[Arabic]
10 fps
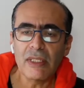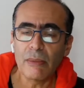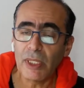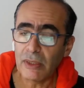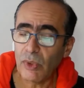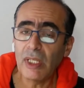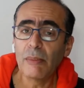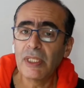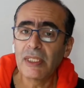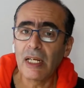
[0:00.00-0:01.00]
اصابات واحنا
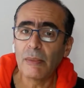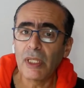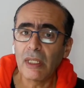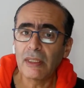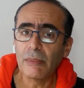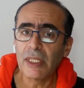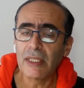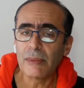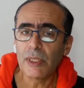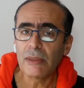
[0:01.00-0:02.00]
بنتكلم النهارده قبل
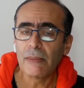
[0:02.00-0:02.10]
كريسمس